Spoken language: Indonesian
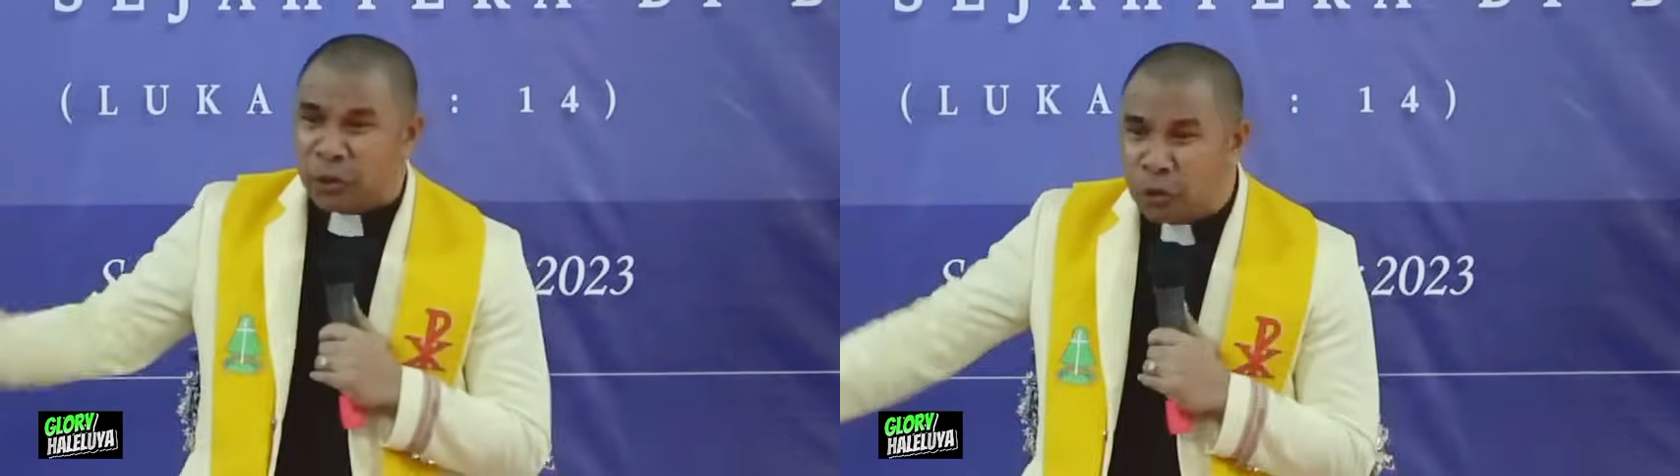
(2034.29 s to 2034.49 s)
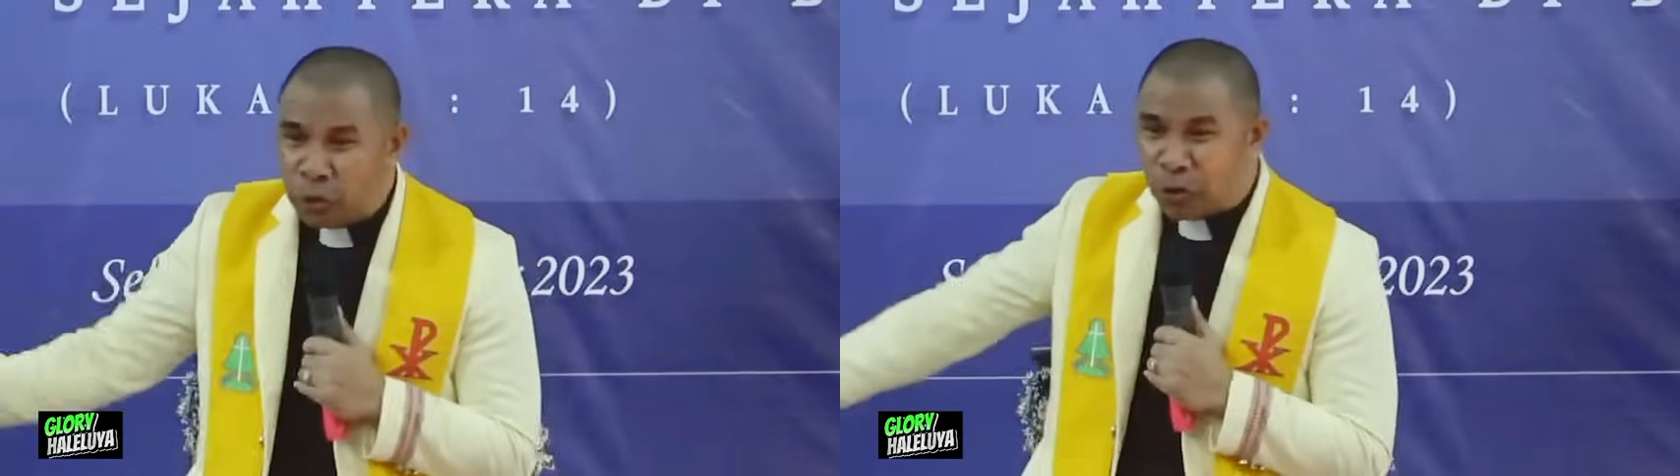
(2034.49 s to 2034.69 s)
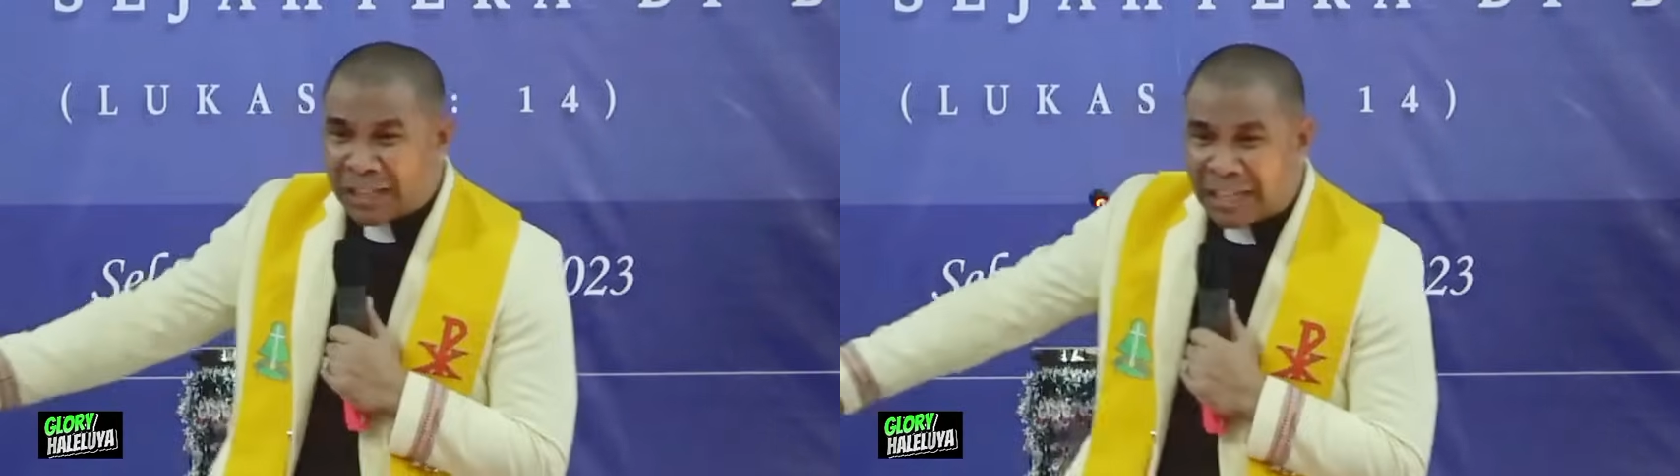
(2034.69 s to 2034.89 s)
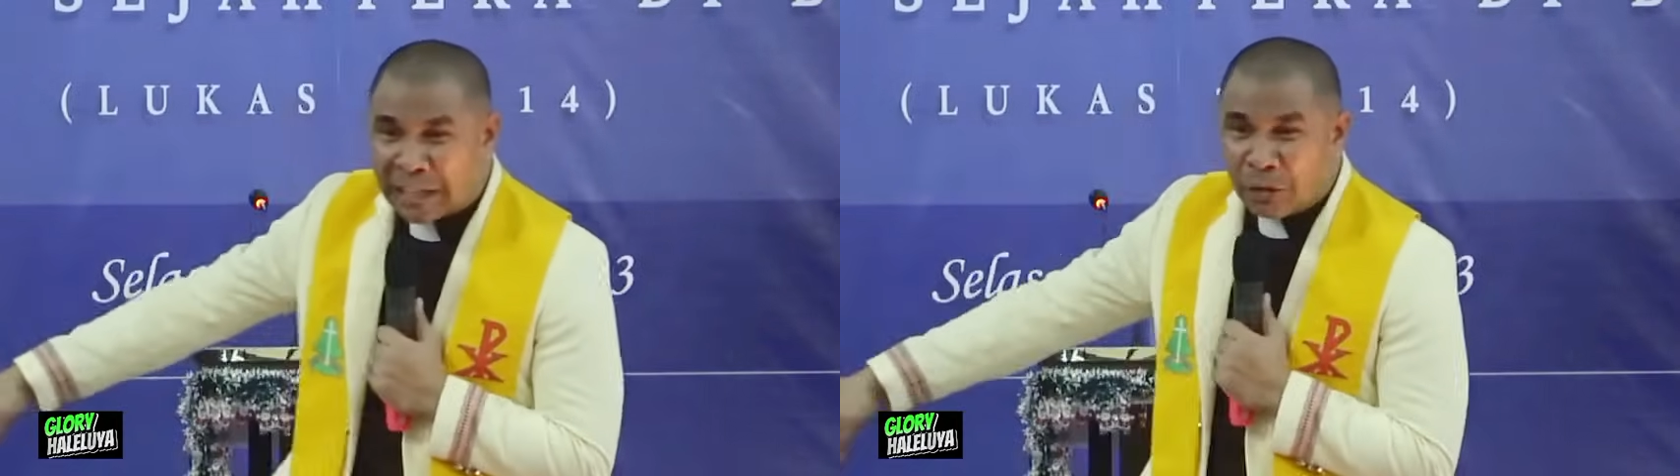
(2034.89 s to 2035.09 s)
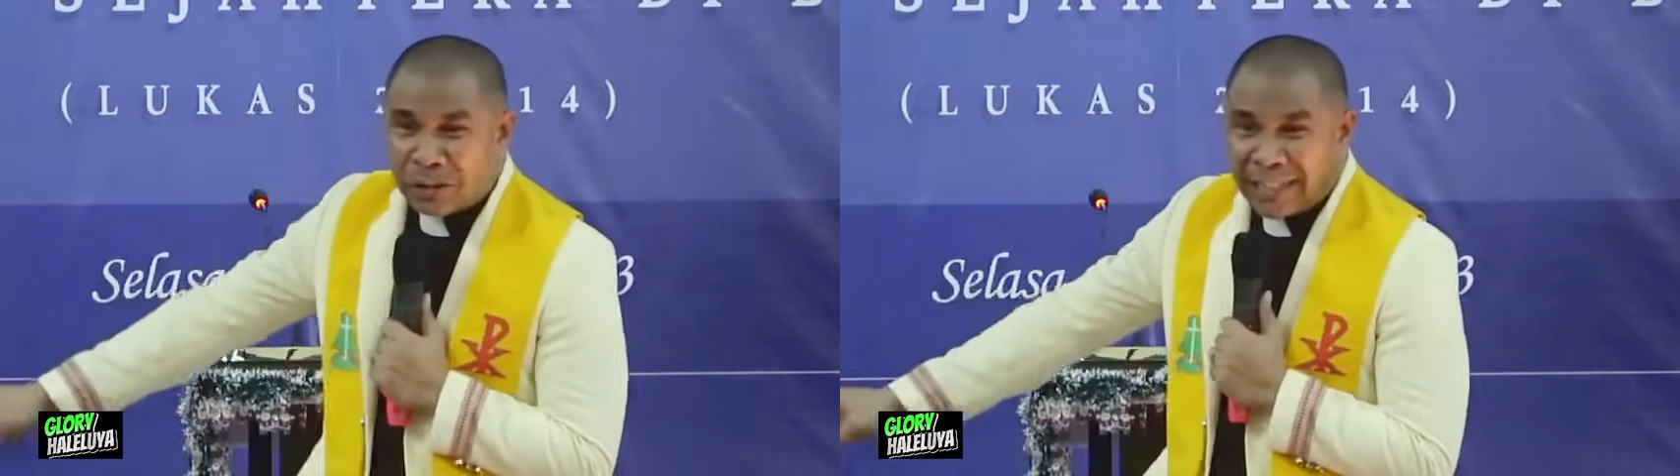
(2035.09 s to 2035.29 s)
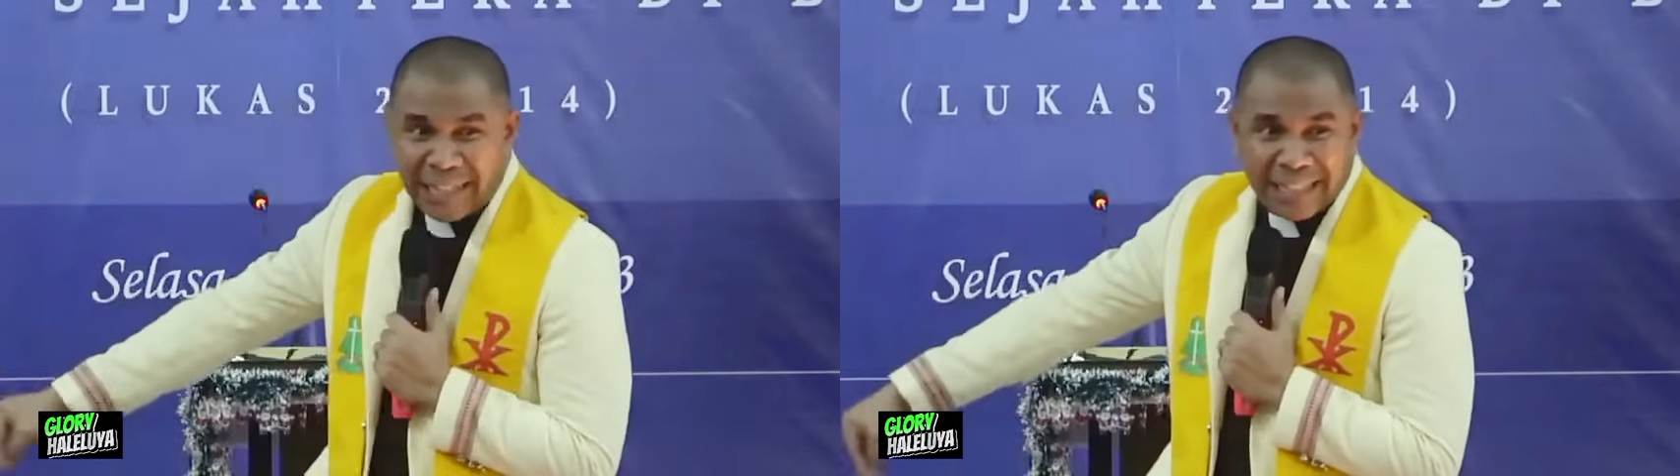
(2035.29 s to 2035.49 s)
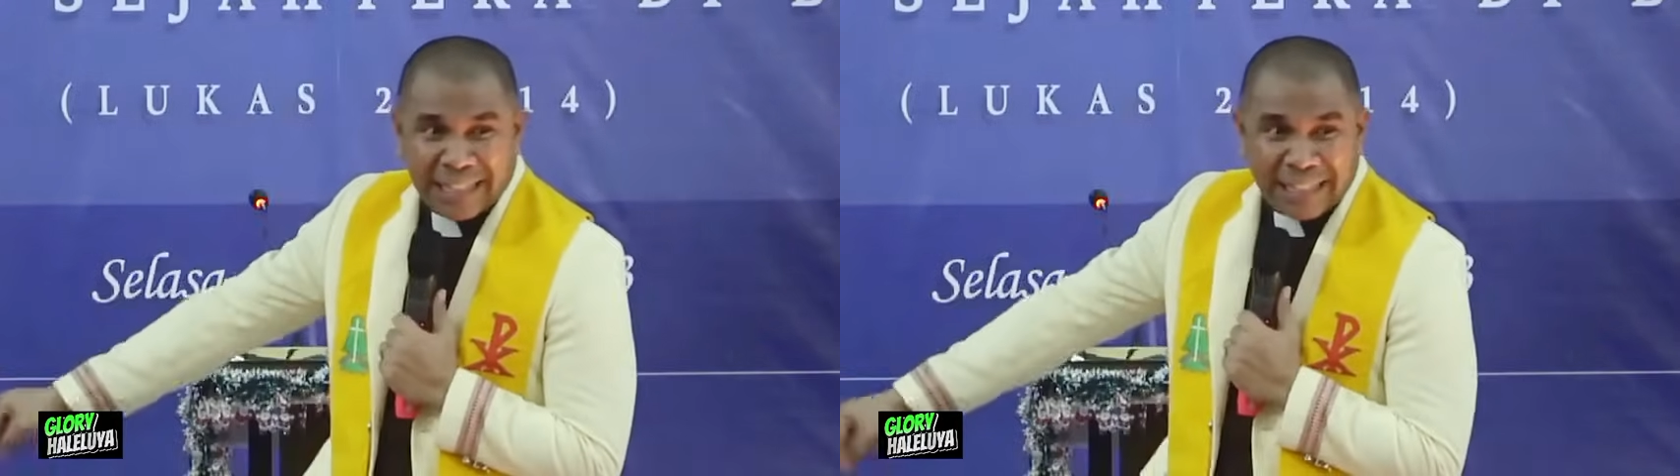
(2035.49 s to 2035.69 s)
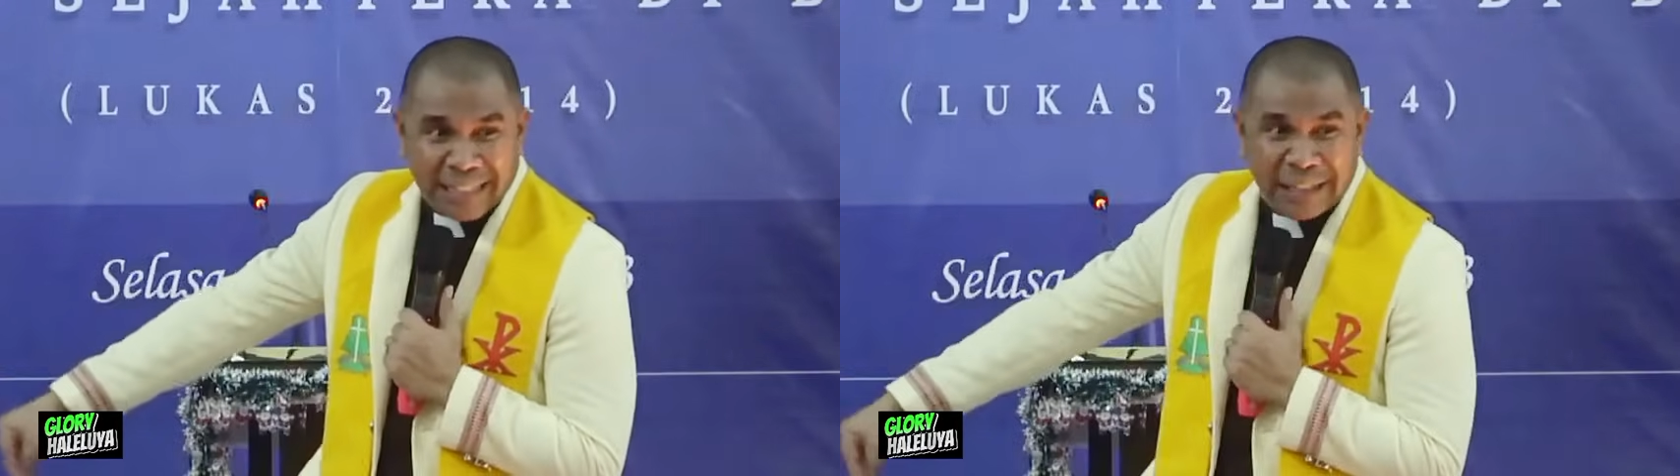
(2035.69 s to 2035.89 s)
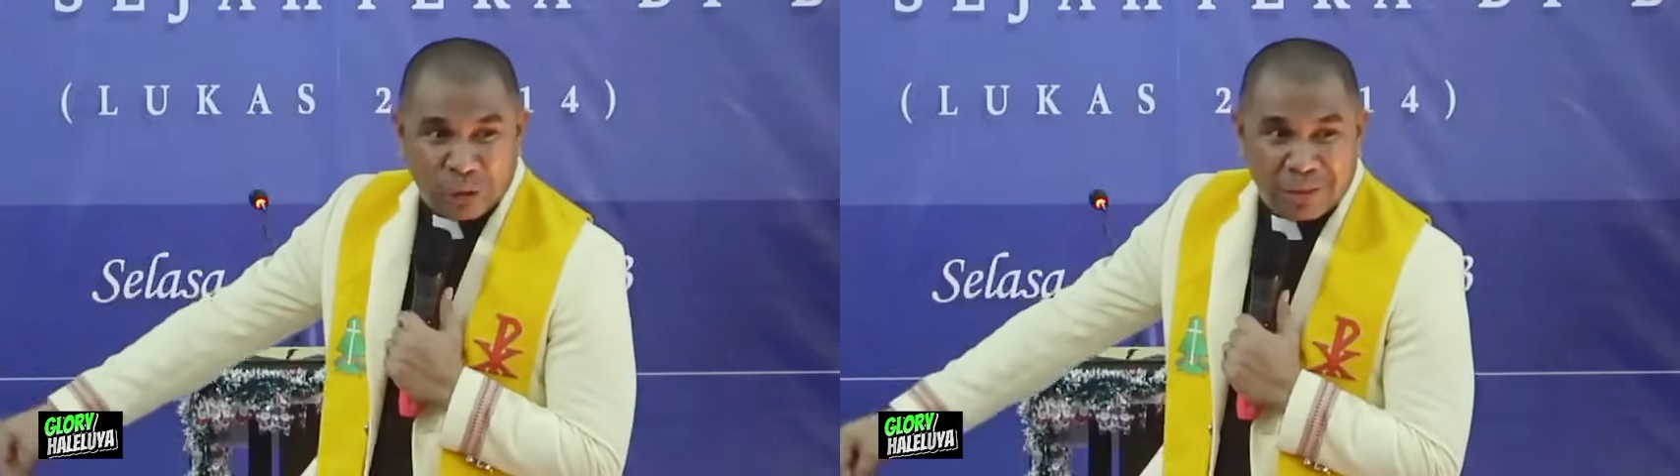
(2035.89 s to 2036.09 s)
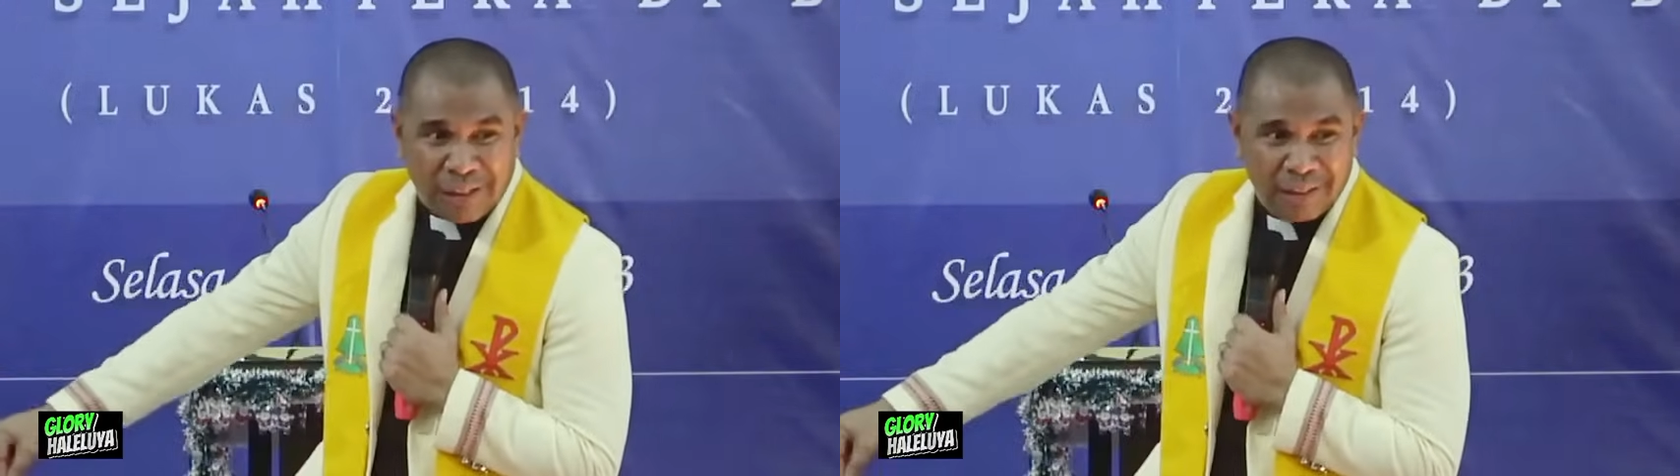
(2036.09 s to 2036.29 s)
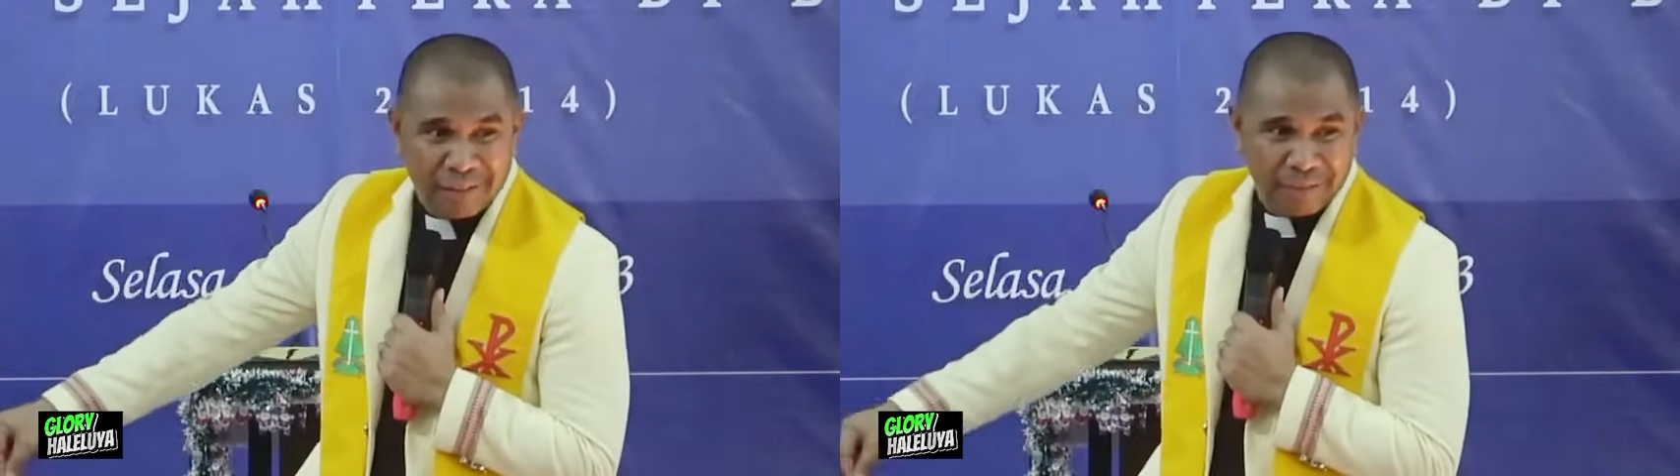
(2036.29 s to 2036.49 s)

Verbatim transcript: duduk dekat orang yang kita tidak suka.